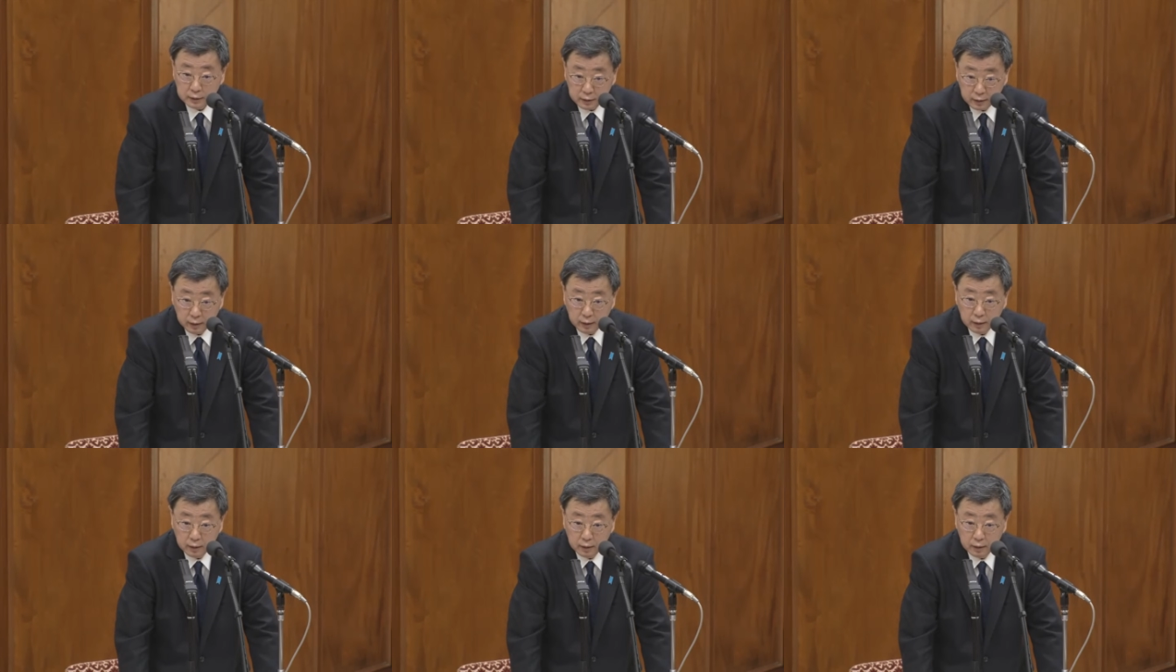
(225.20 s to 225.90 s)
らどう
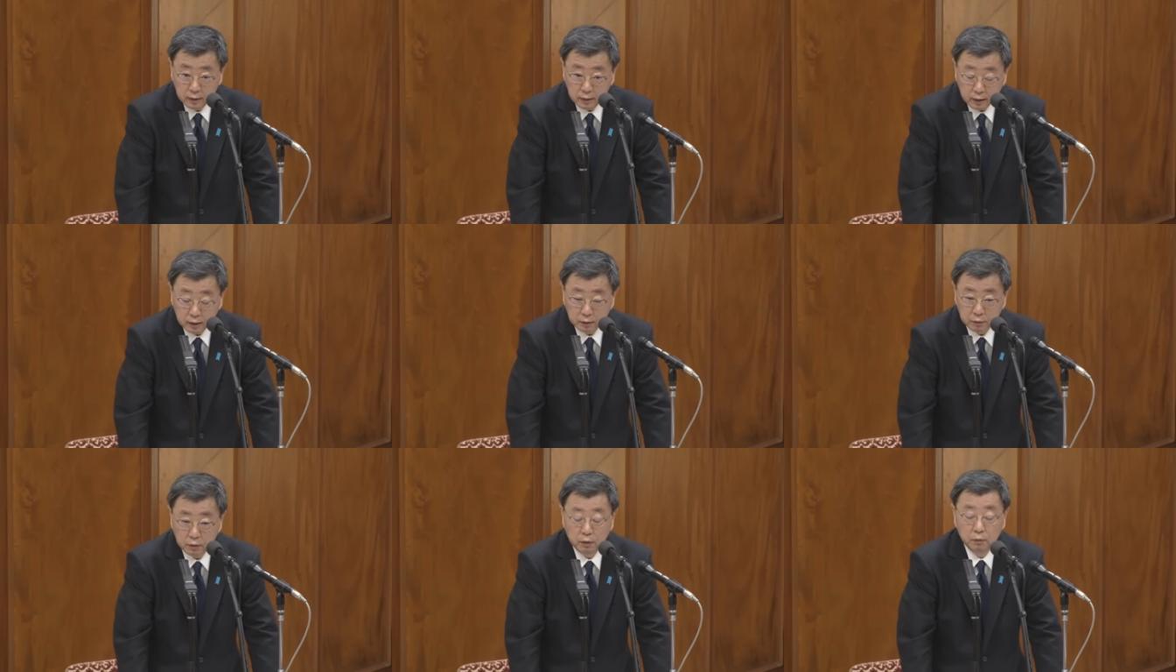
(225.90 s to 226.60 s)
出して
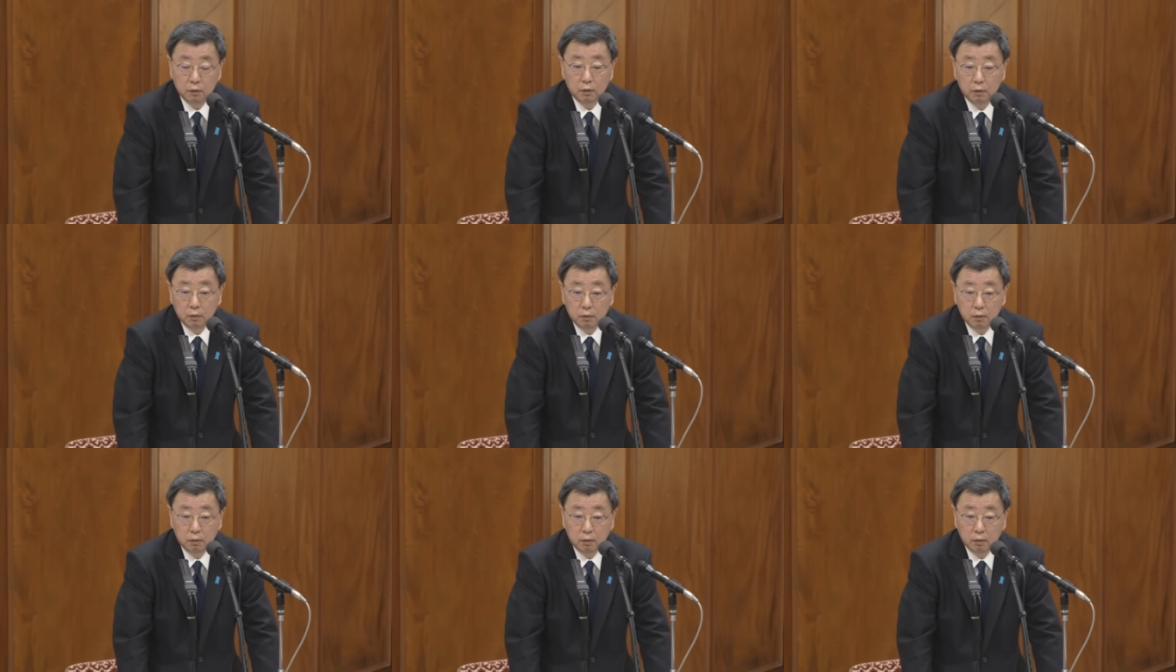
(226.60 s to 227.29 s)
いたかという
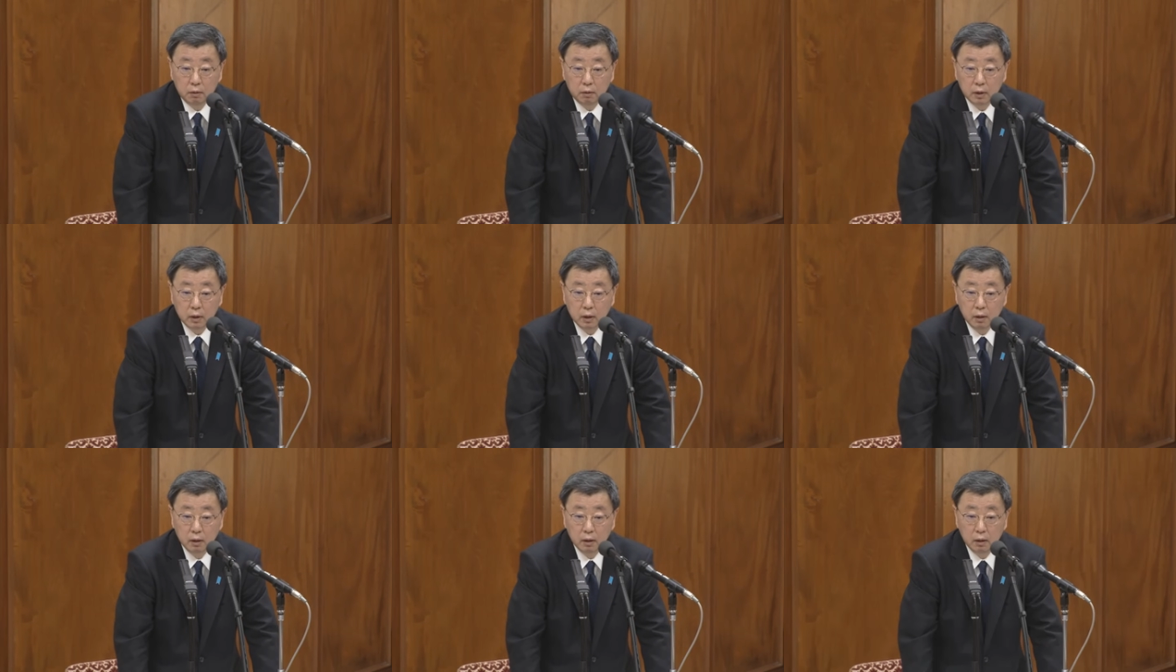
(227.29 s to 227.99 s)
あ
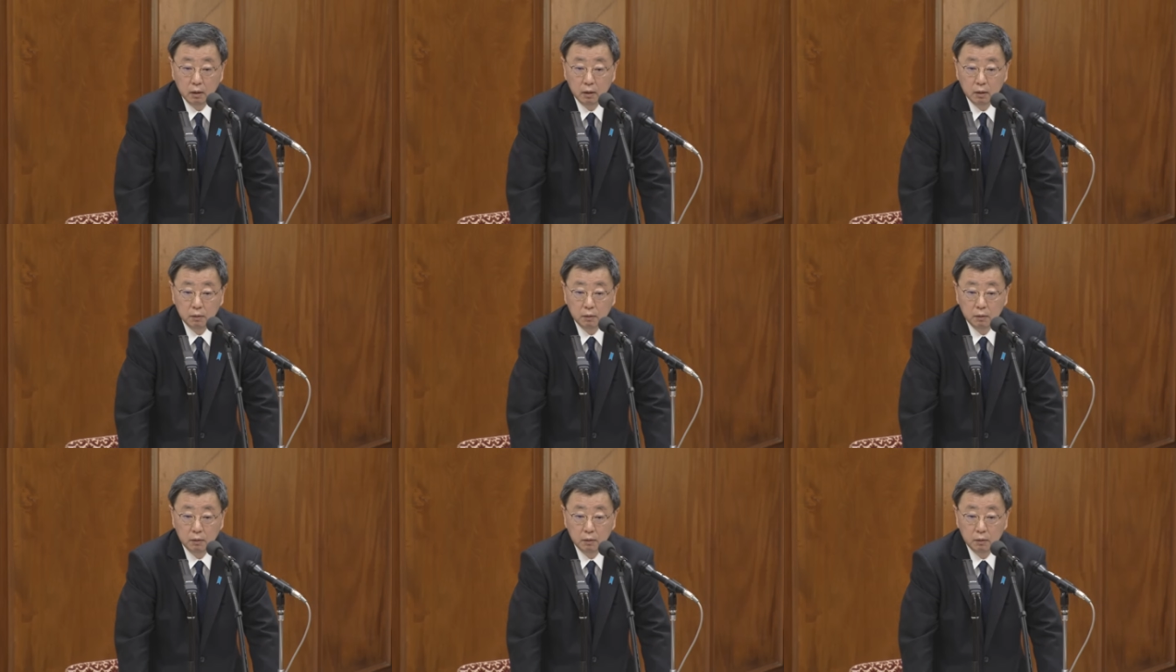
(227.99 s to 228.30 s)
の